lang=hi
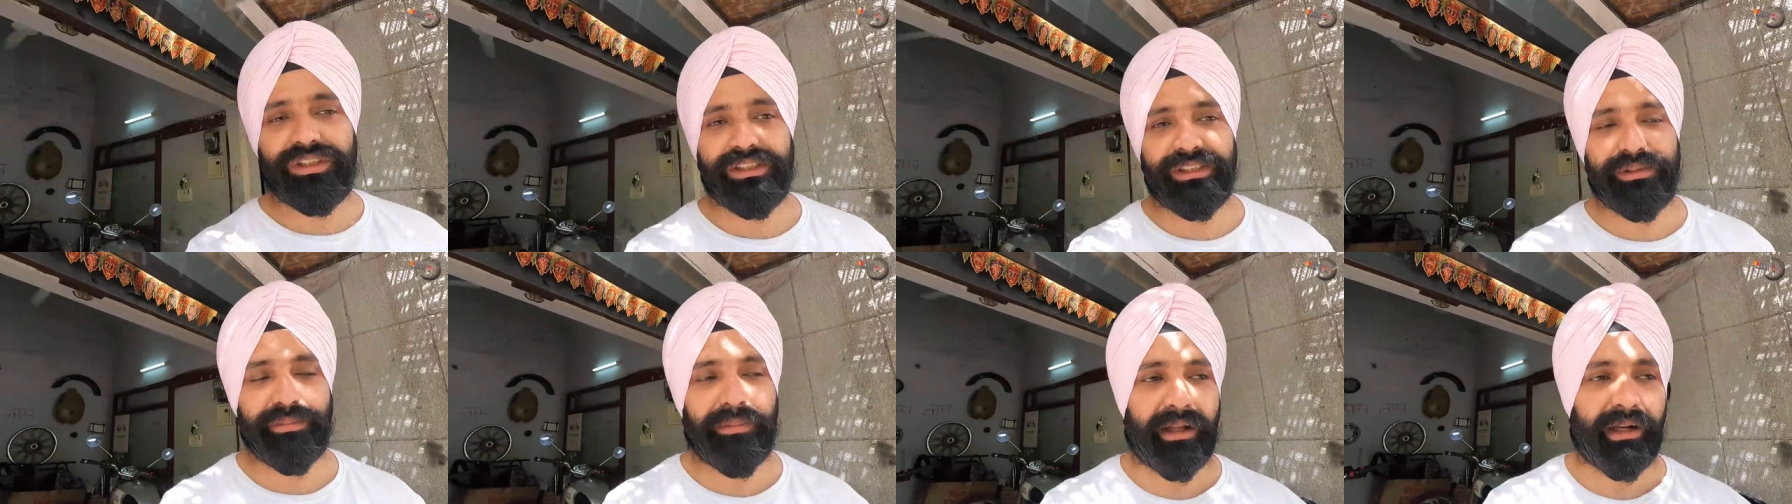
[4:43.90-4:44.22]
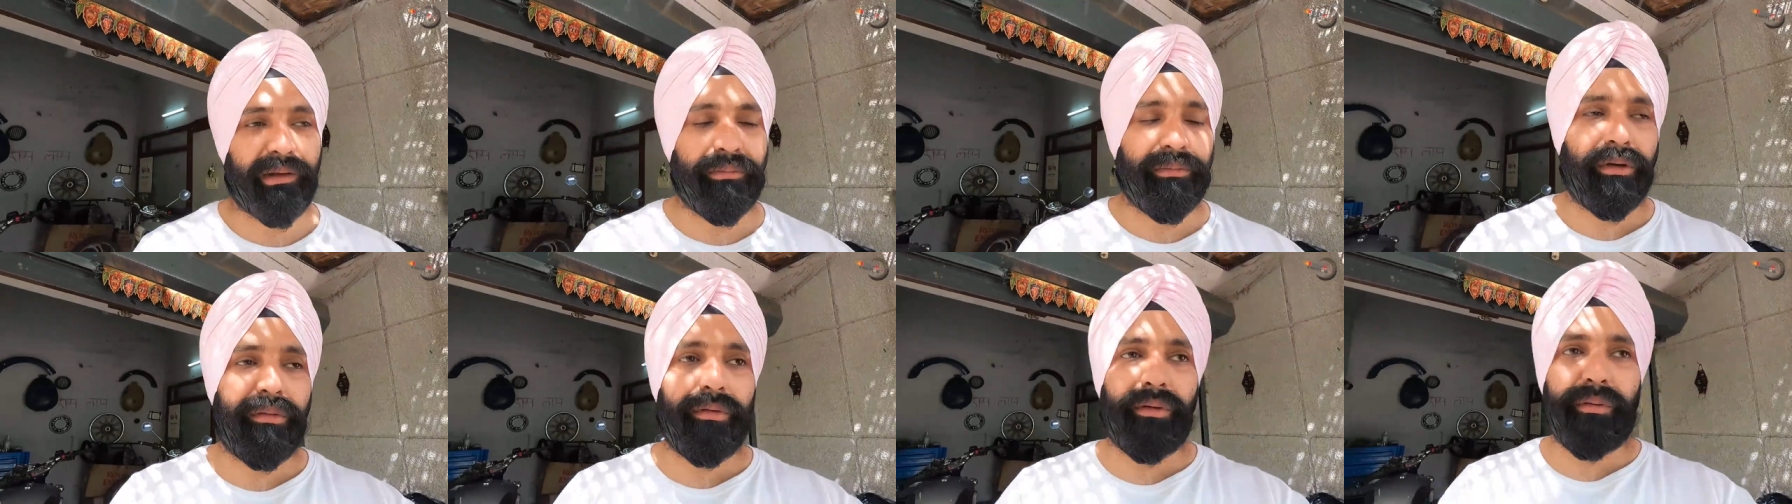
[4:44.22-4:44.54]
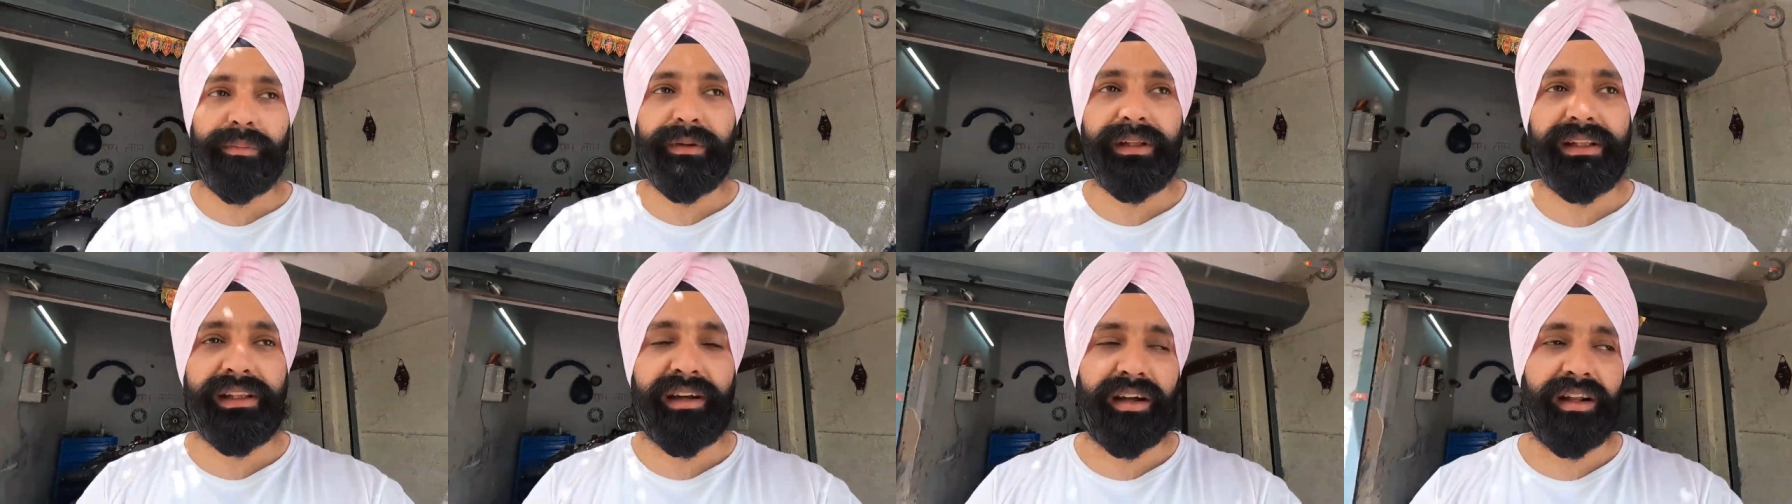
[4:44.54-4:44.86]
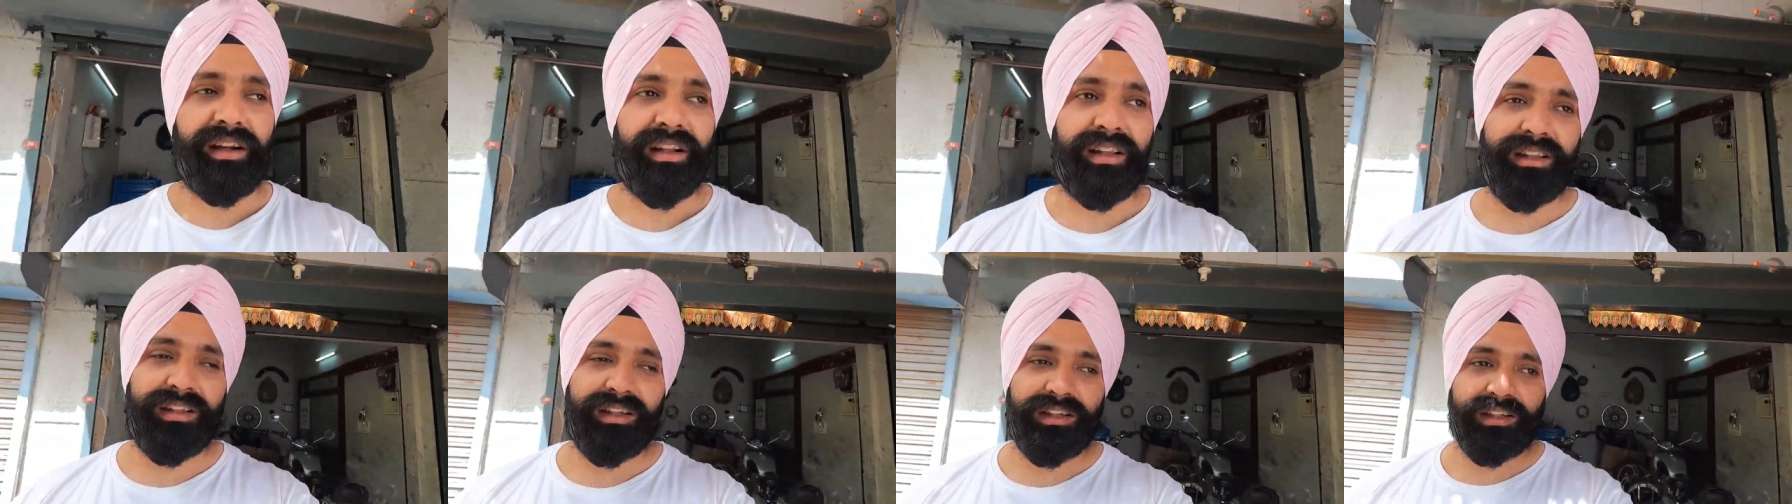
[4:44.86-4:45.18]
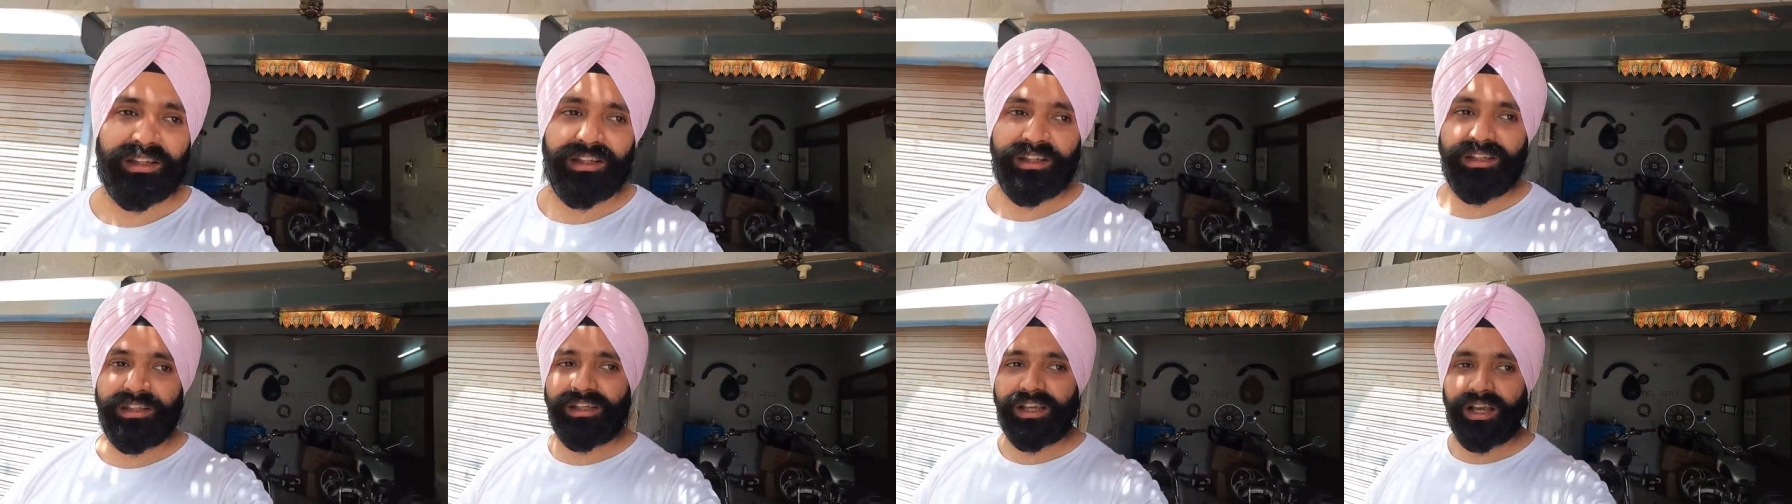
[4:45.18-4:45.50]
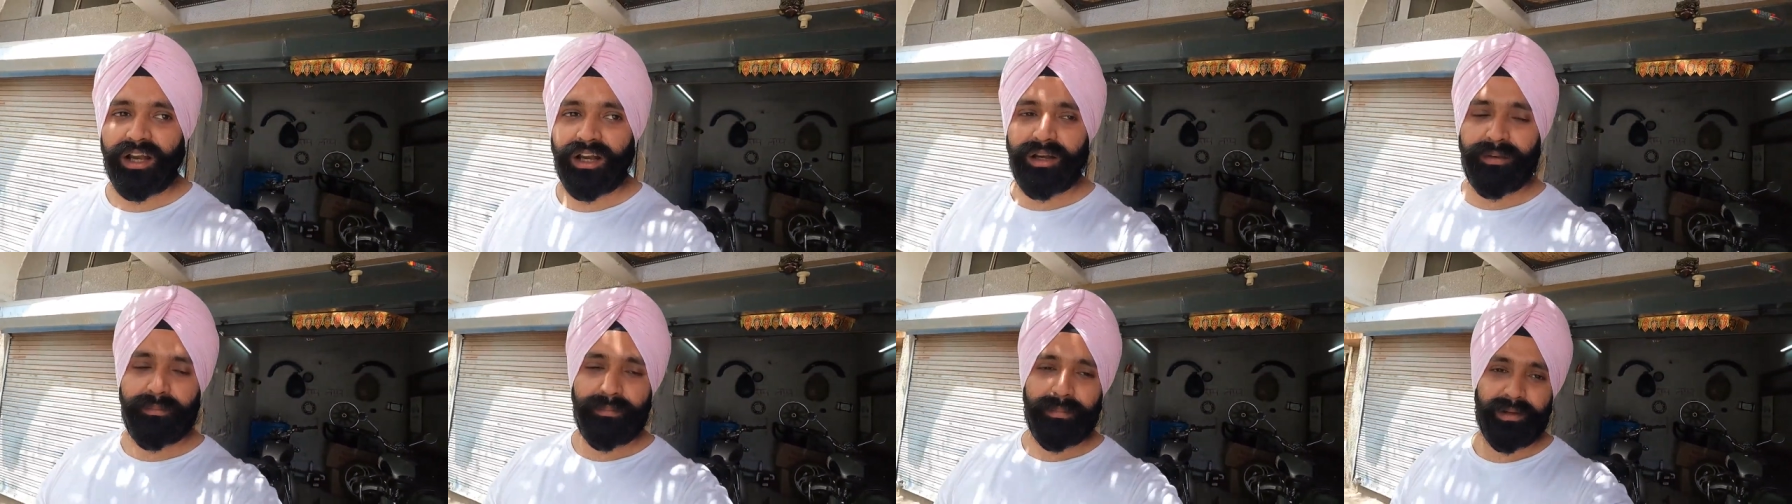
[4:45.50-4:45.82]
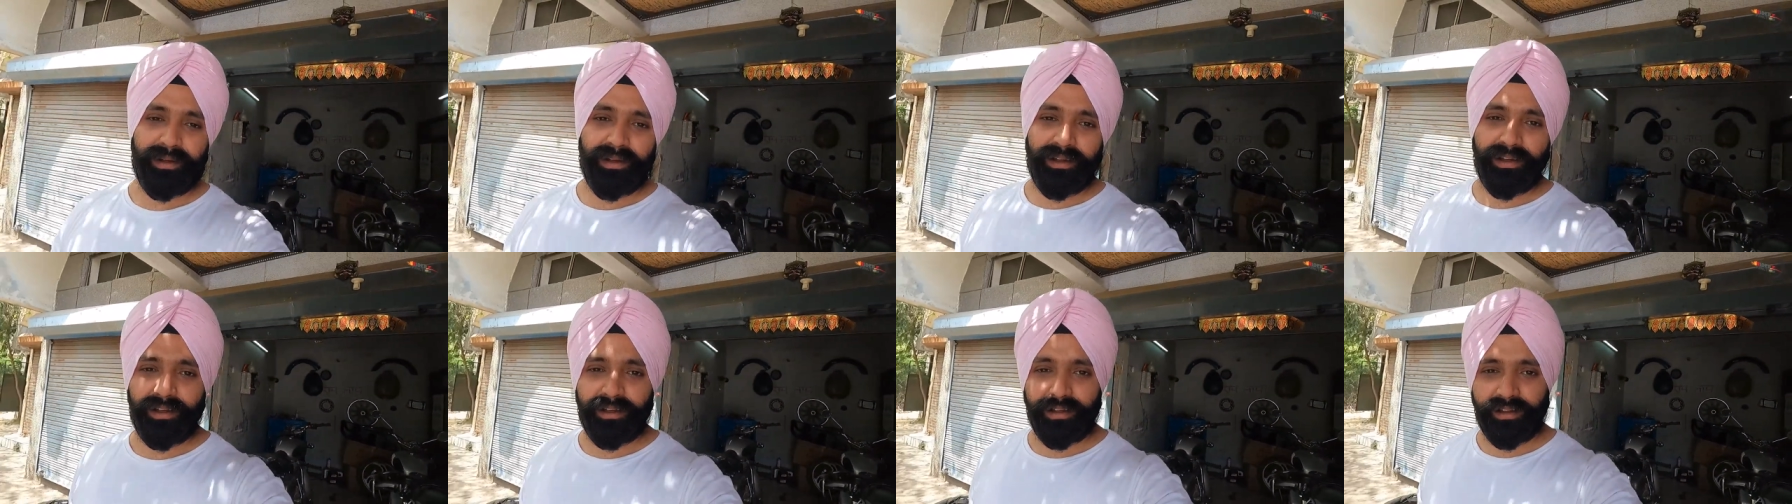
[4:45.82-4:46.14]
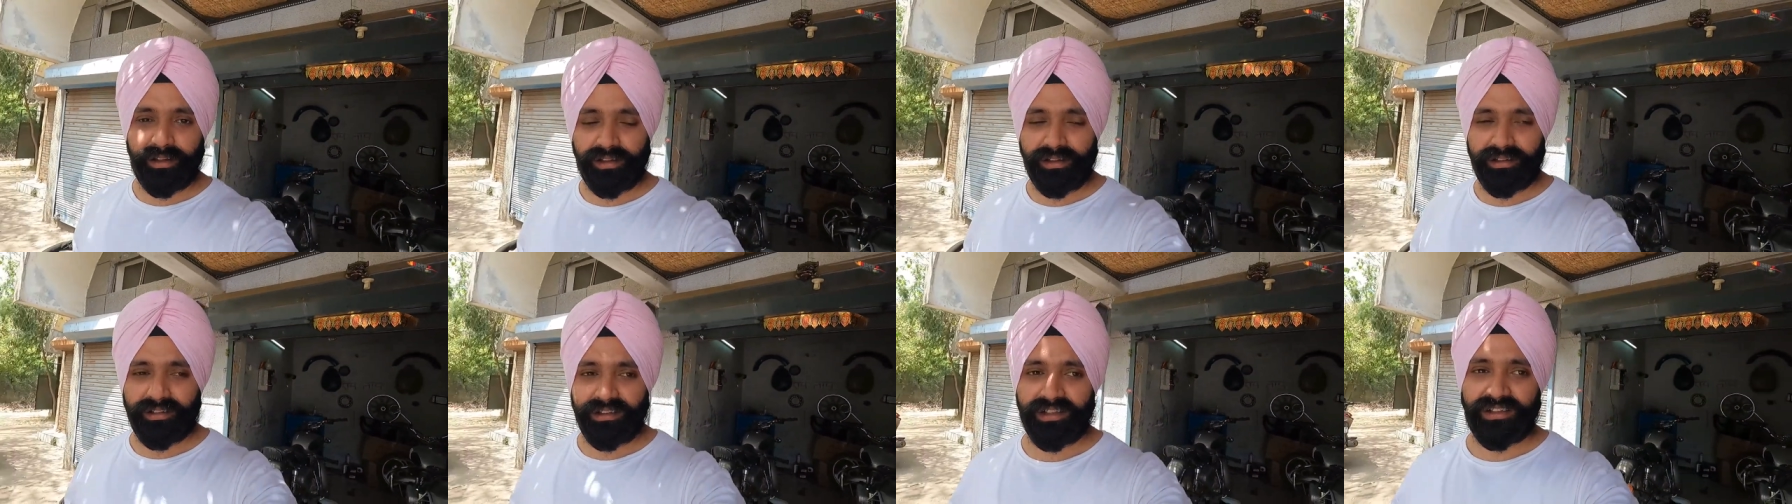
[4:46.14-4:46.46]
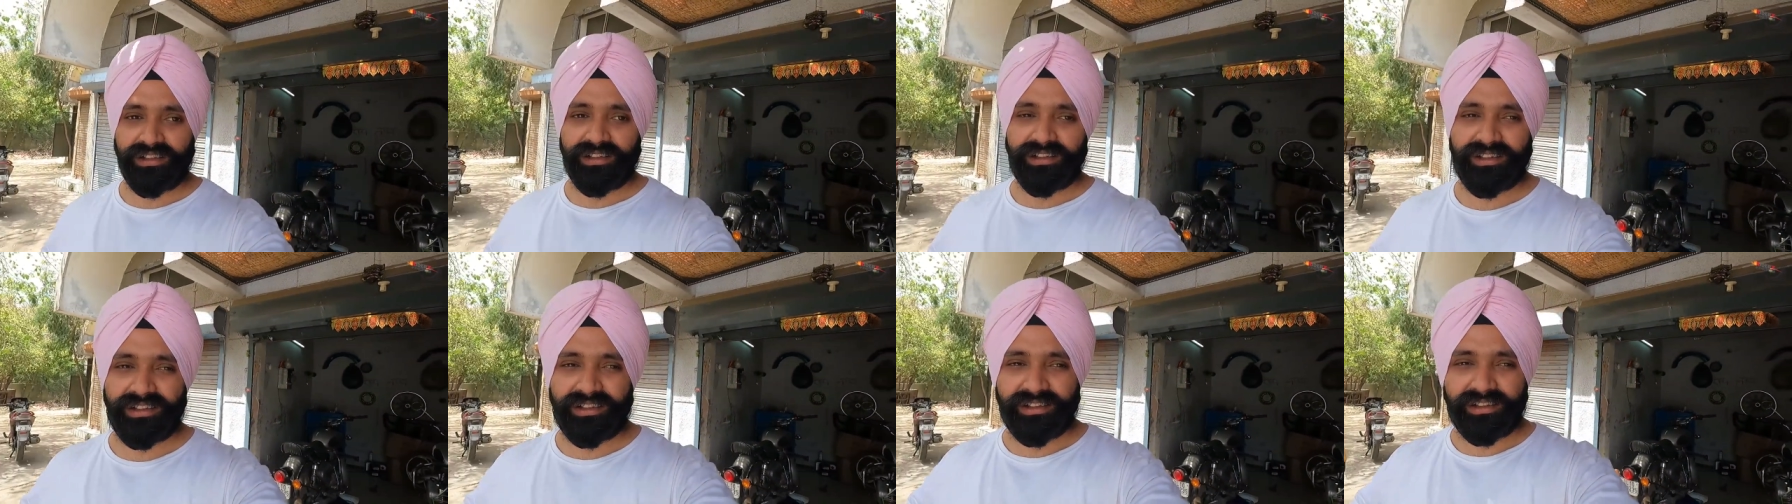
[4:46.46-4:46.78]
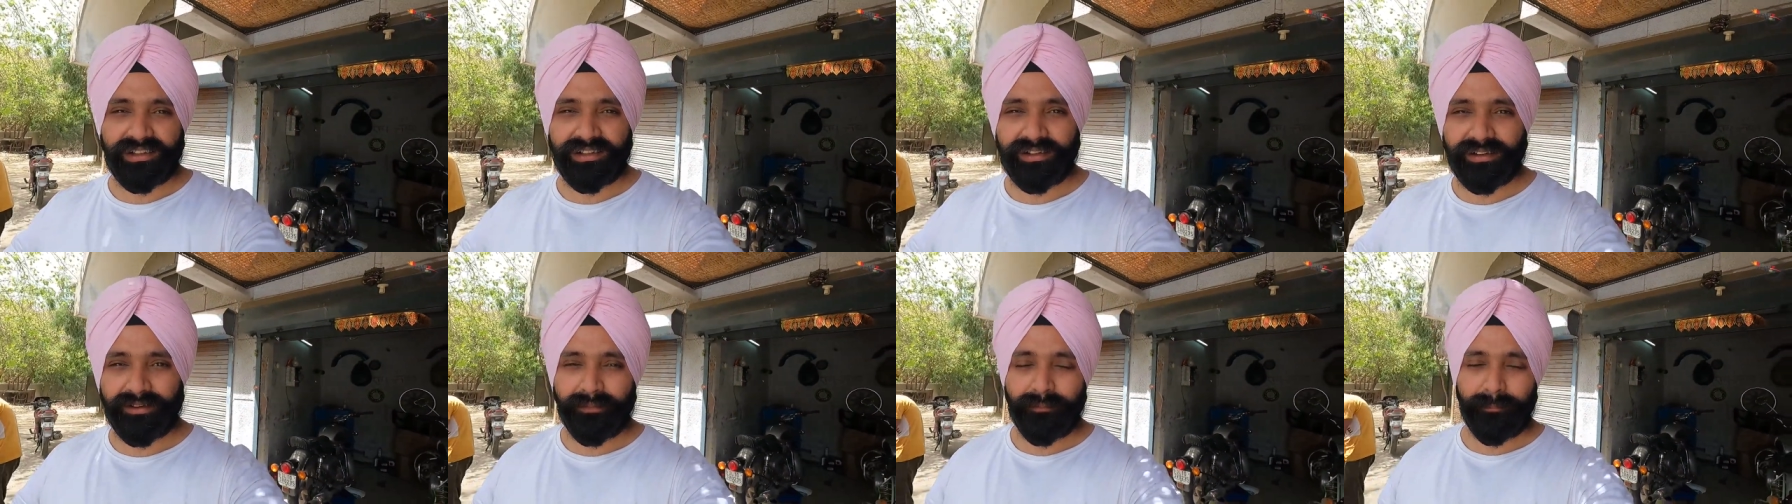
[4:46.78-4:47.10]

जिस बारे में मैं बता रहा था कि यहाँ पे आ,